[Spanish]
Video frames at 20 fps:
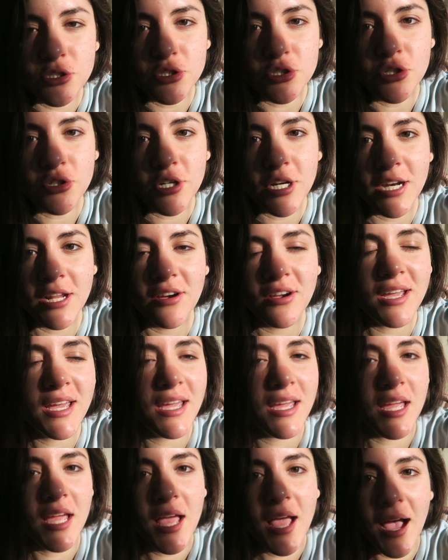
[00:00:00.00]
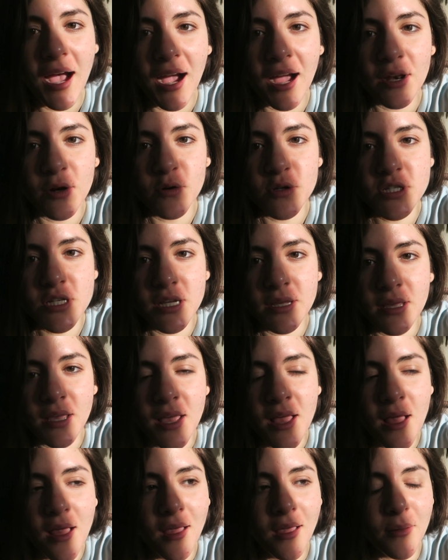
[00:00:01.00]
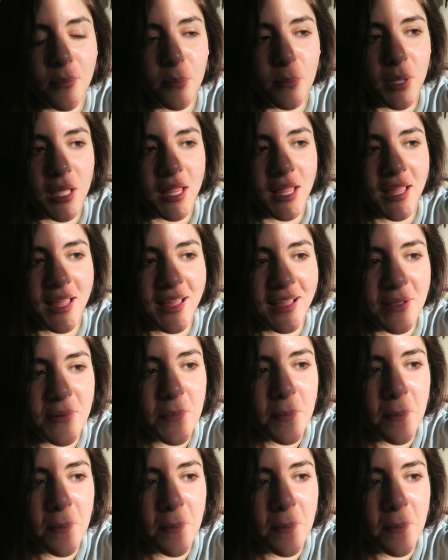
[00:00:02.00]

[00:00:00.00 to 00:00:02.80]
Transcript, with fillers: Yo creo que anoche me